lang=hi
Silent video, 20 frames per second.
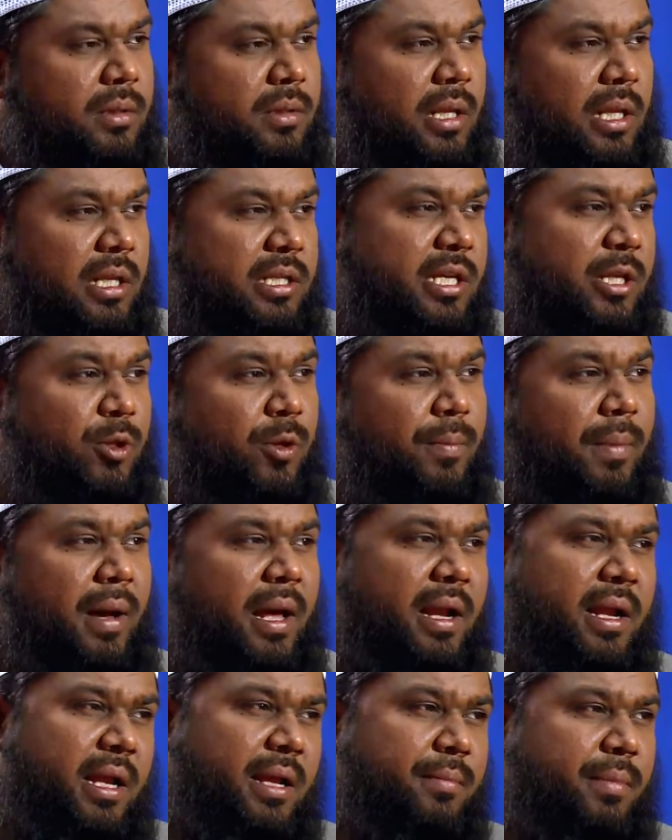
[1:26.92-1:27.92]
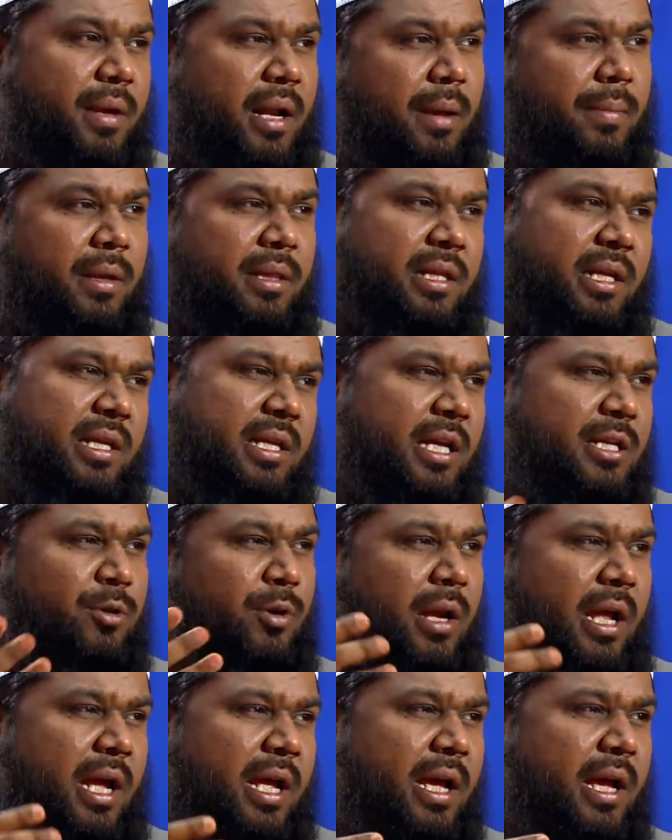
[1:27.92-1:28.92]
दिल से तो मान रहे हैं मेरा भतीजा जो
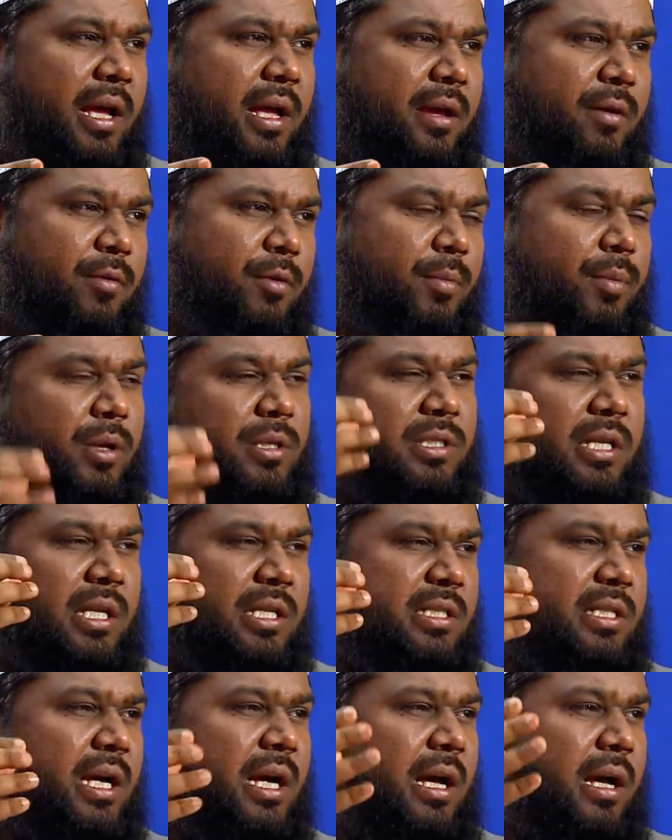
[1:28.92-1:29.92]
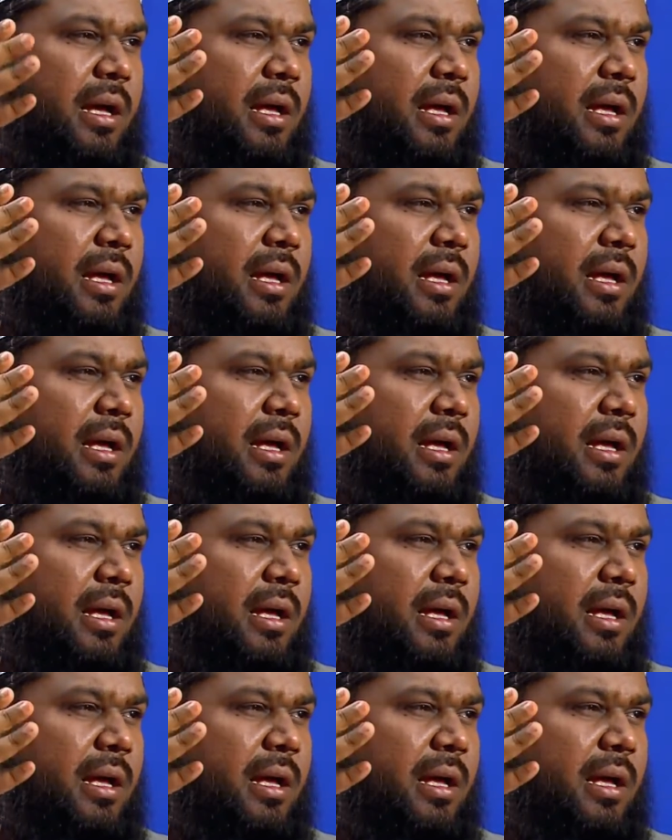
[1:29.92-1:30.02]
लाया है वो बहुत सच्चा